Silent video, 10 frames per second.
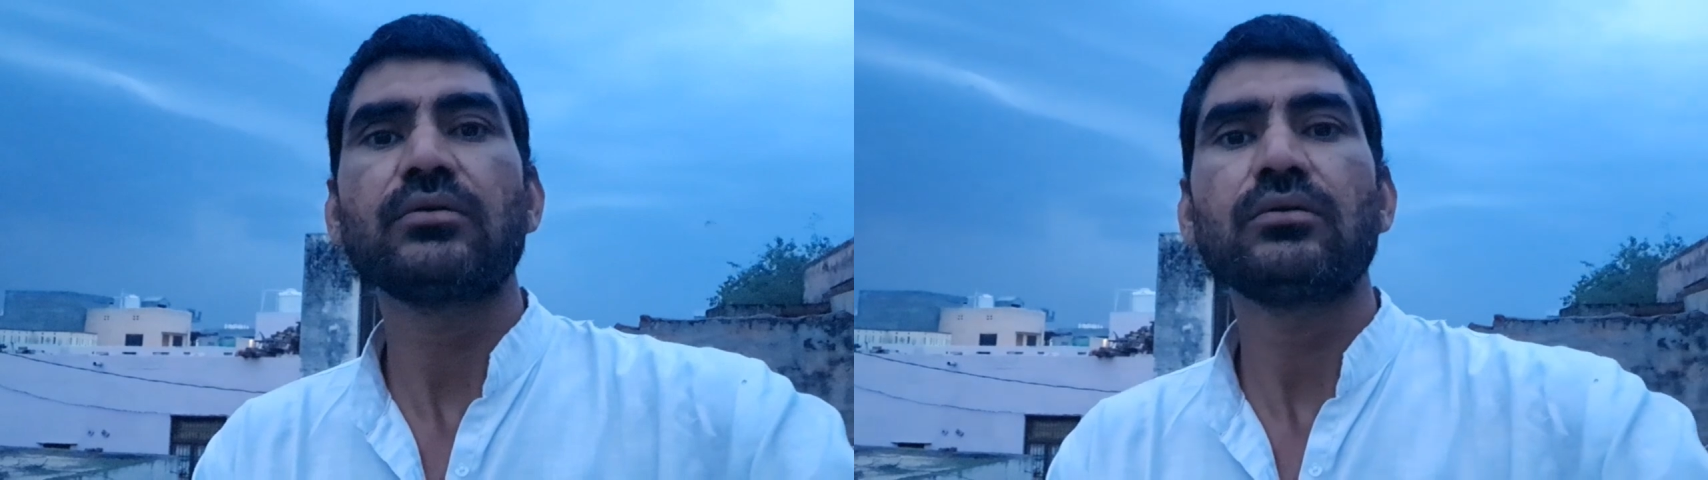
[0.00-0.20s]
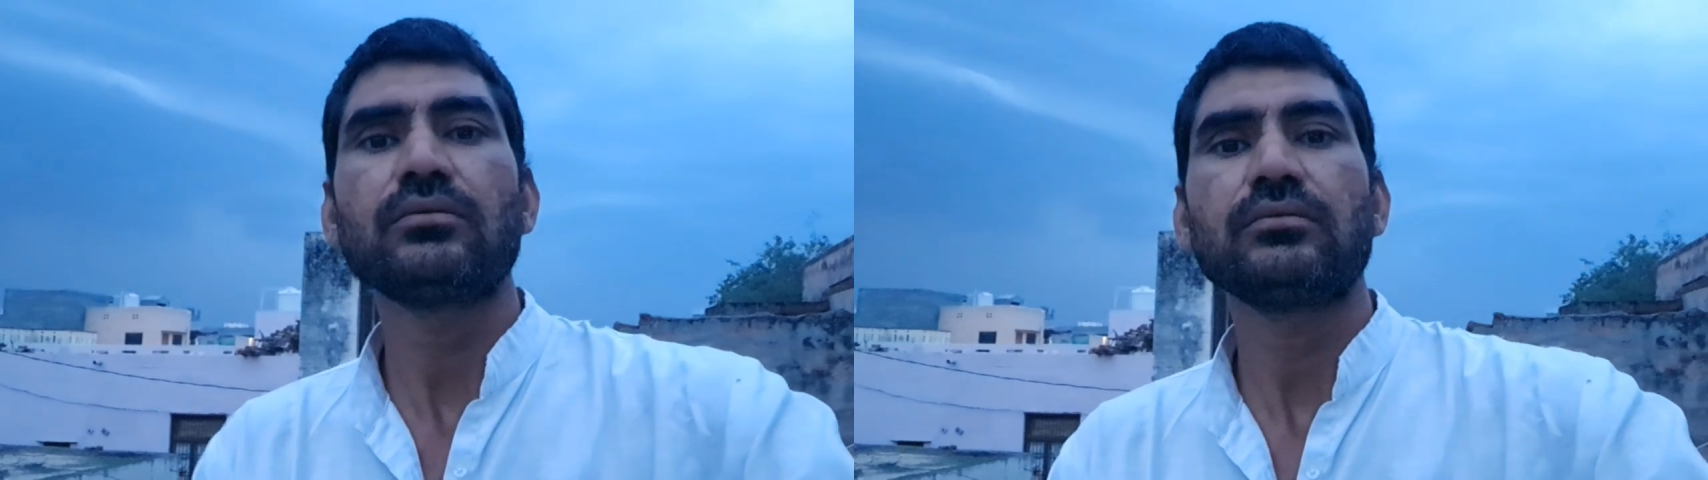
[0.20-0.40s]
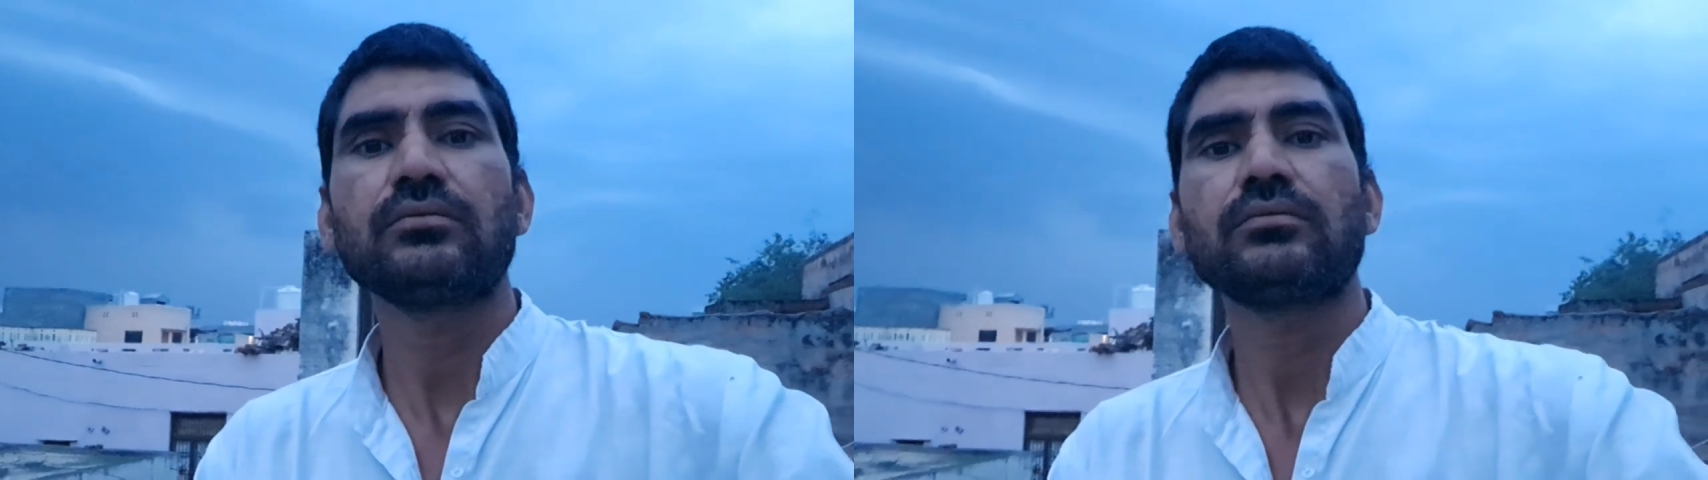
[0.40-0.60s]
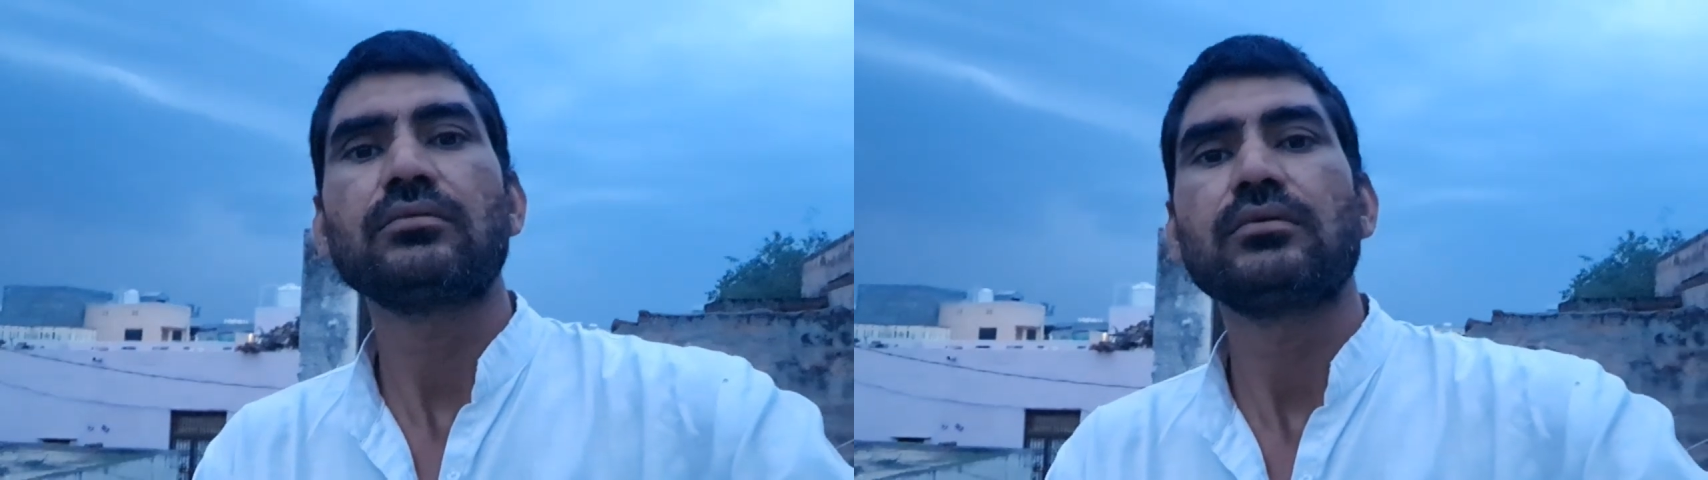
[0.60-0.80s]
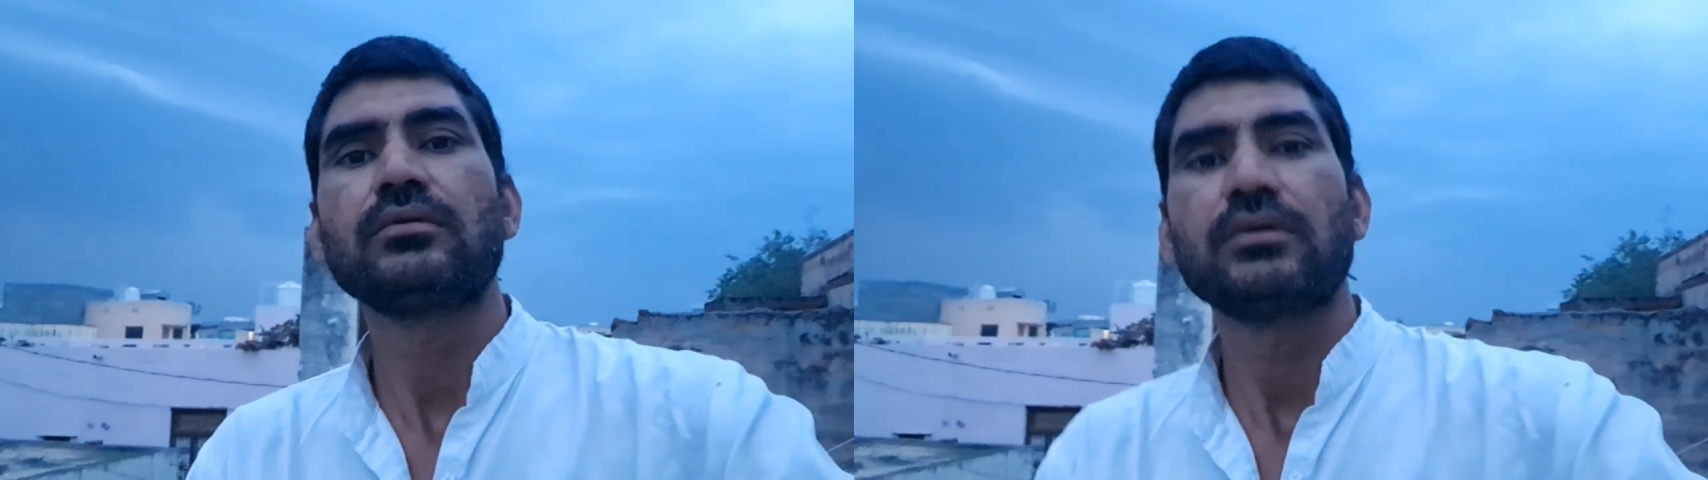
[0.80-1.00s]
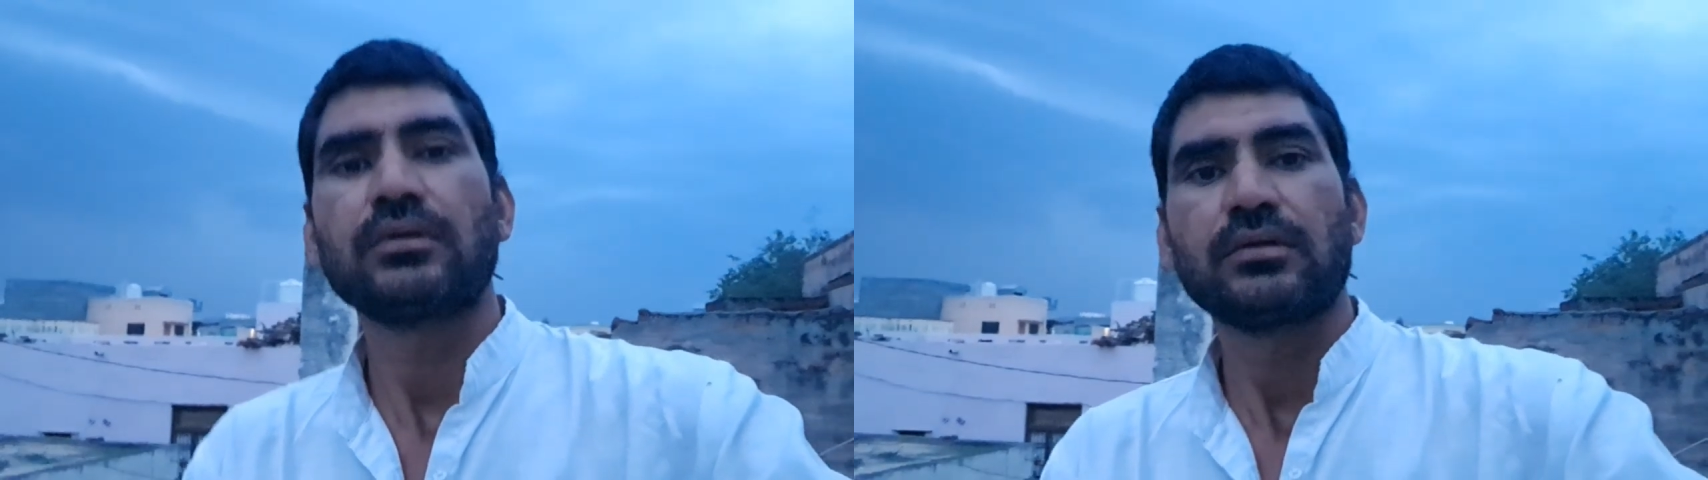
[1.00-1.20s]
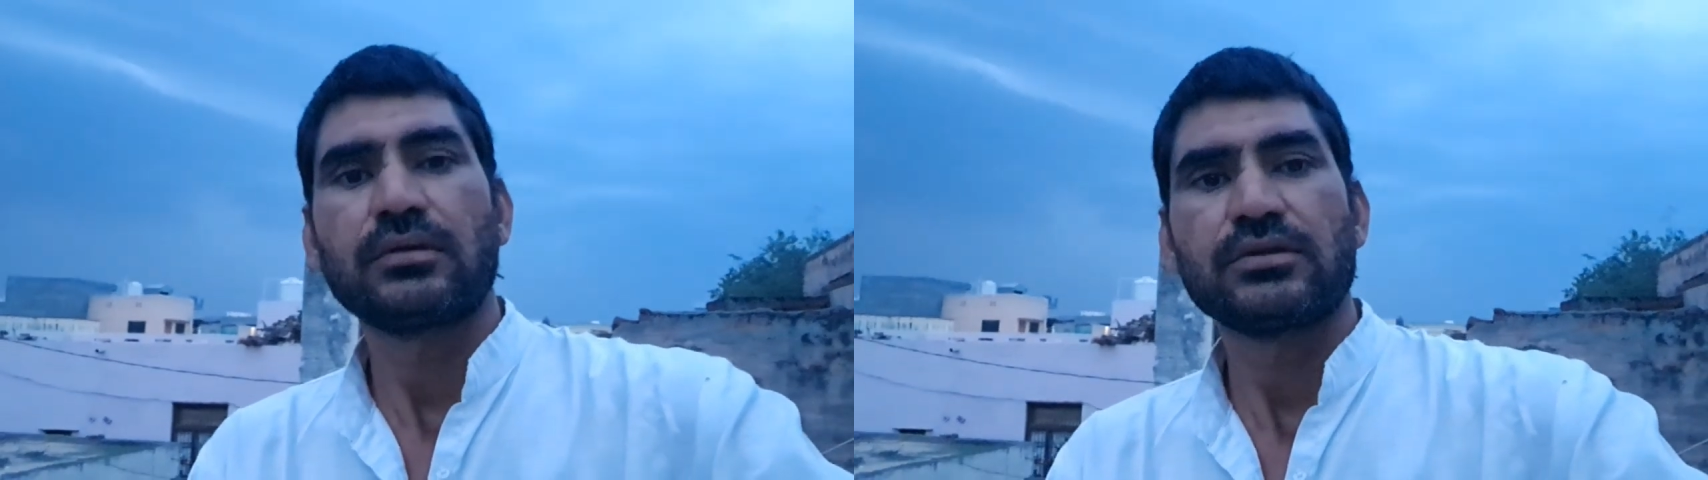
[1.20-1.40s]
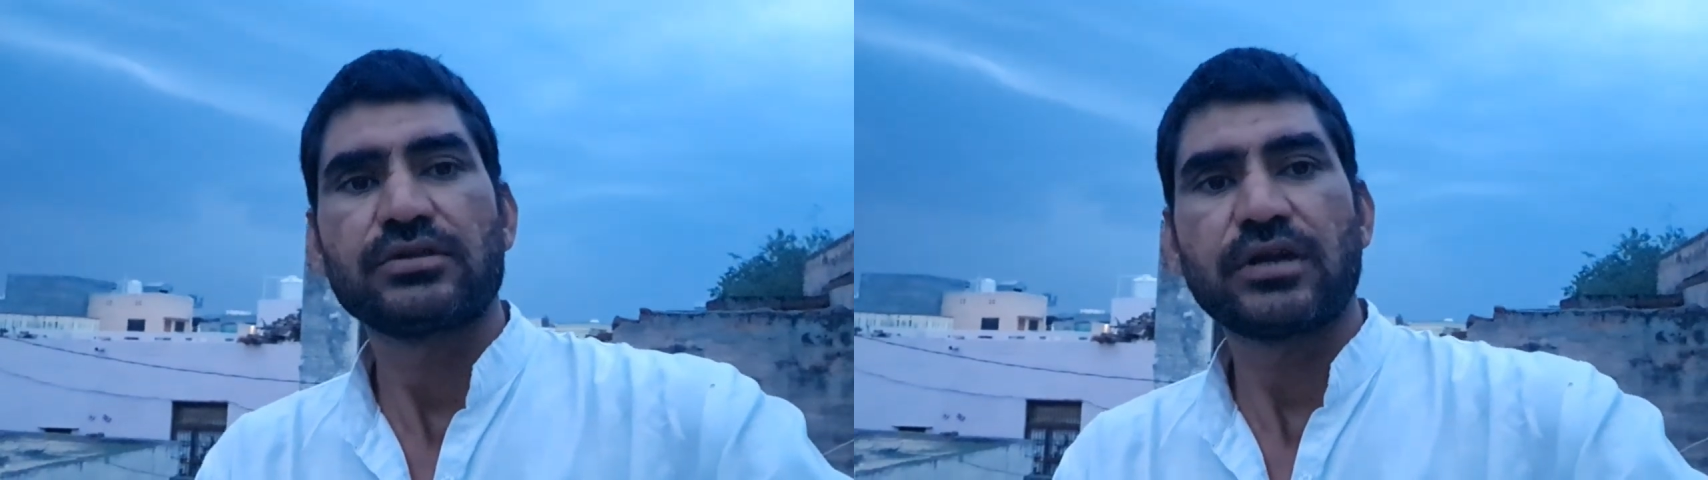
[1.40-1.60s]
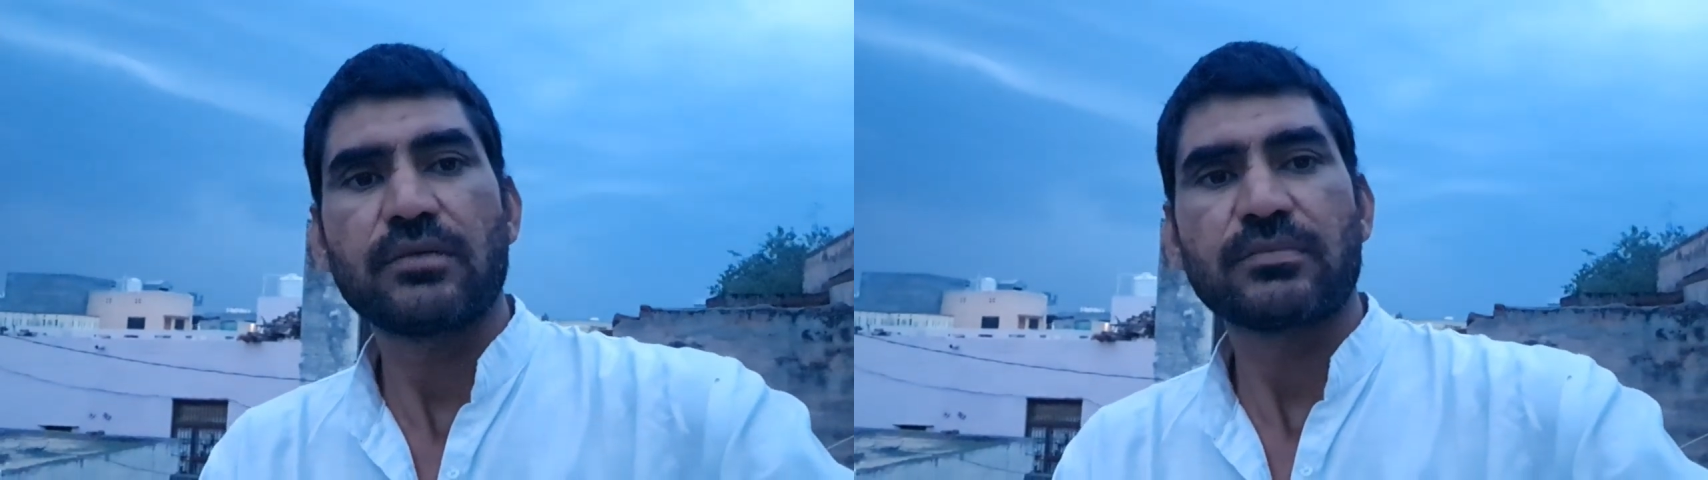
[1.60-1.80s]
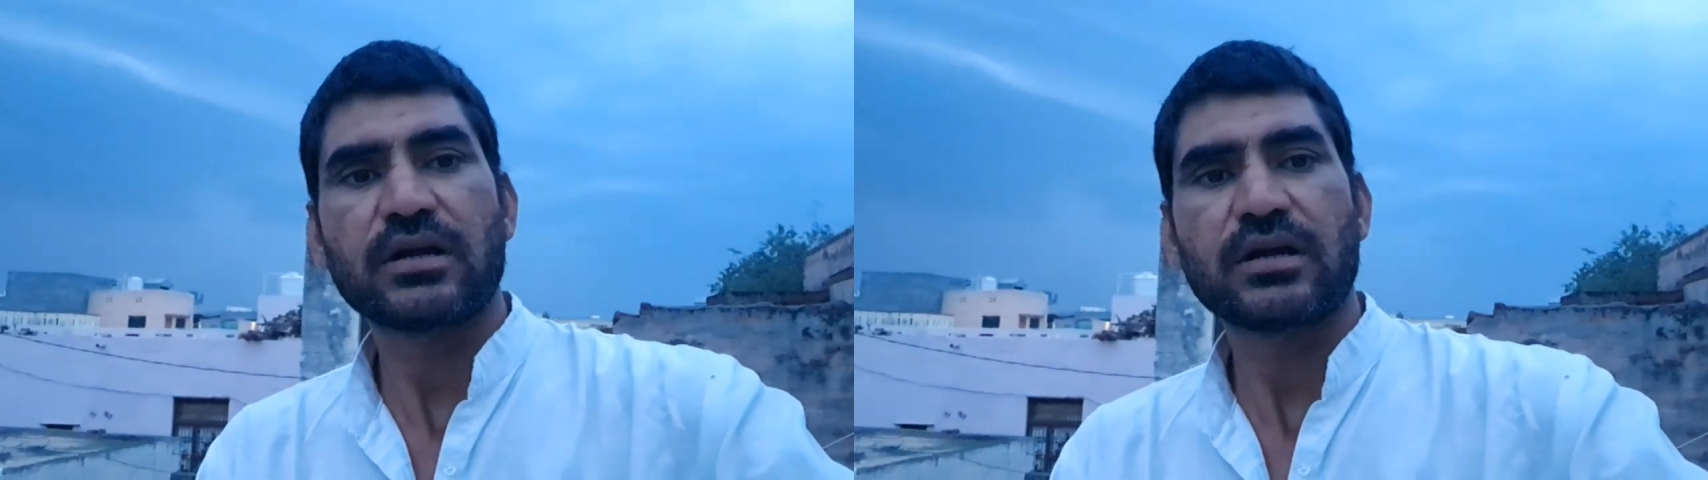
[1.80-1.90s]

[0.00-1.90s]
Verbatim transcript: को शाम